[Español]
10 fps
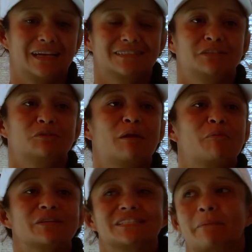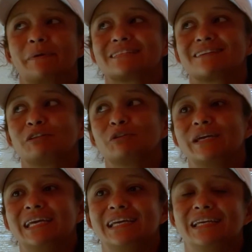Estás haciendo el almuerzo y estás pensando
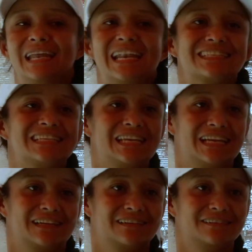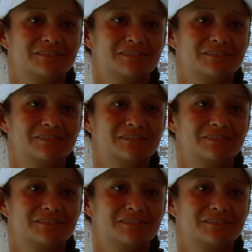en, en la cena.